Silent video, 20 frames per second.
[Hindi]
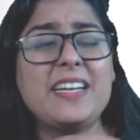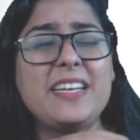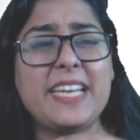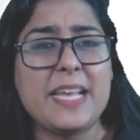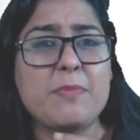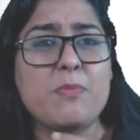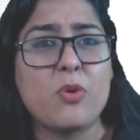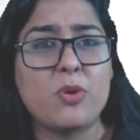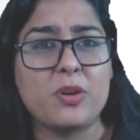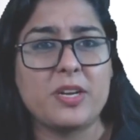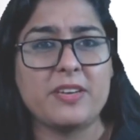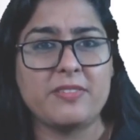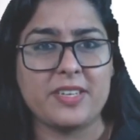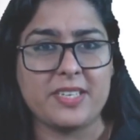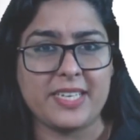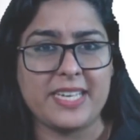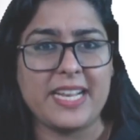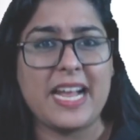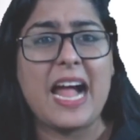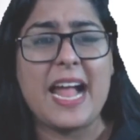
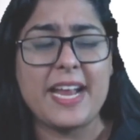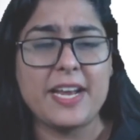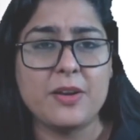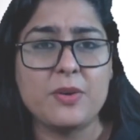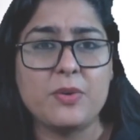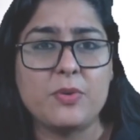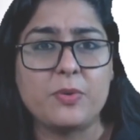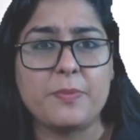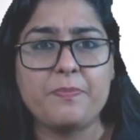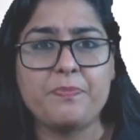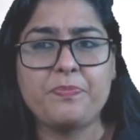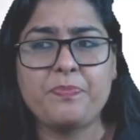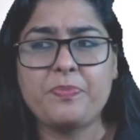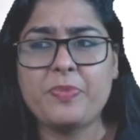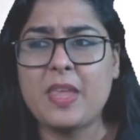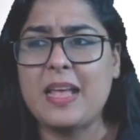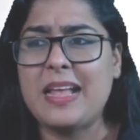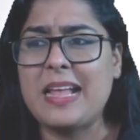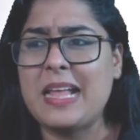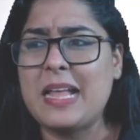डीमोटिवेटिंग आई नो
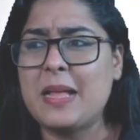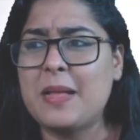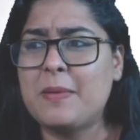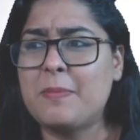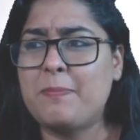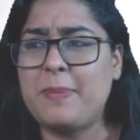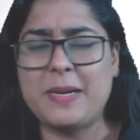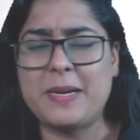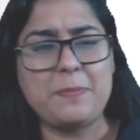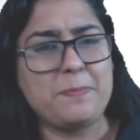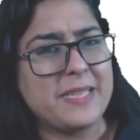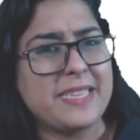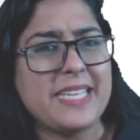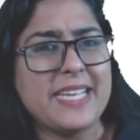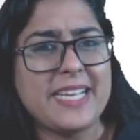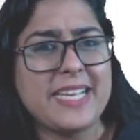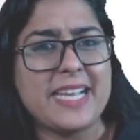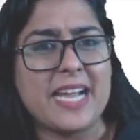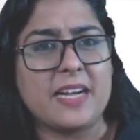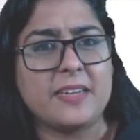बट पते
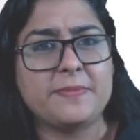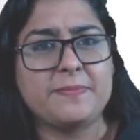क्या